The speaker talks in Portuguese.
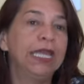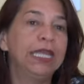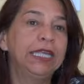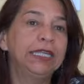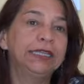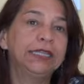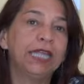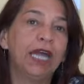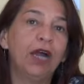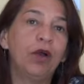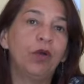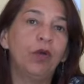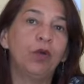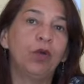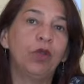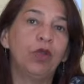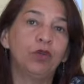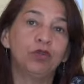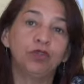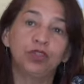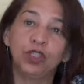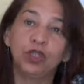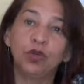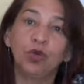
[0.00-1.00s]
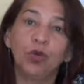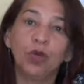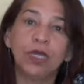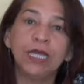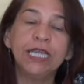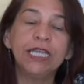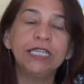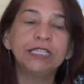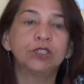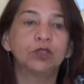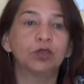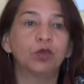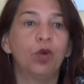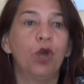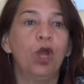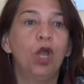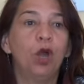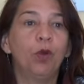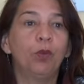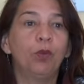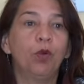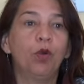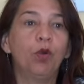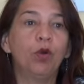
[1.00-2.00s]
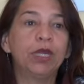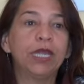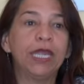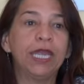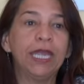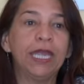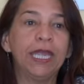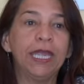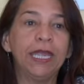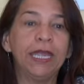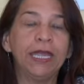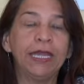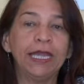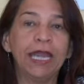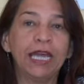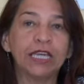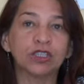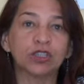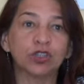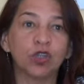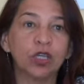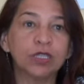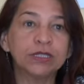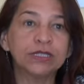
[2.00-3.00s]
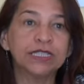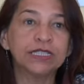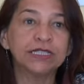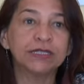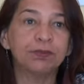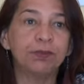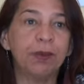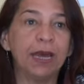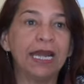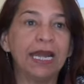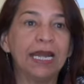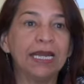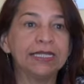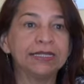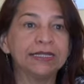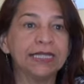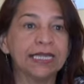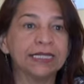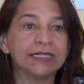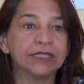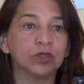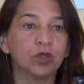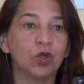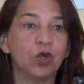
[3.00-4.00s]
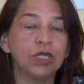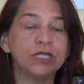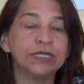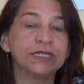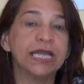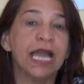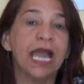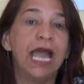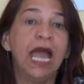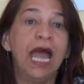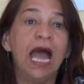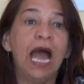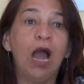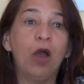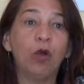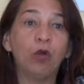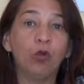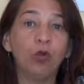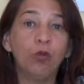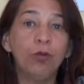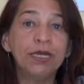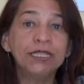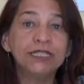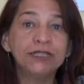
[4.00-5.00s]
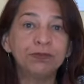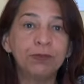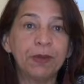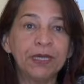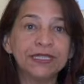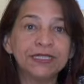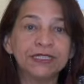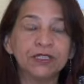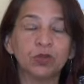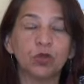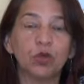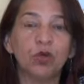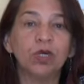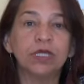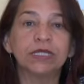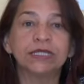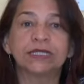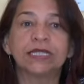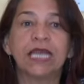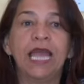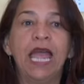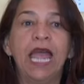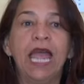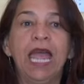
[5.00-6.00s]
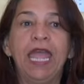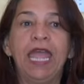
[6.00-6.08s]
Então, eu digo isso porque nas nossas paralisações, algumas pessoas.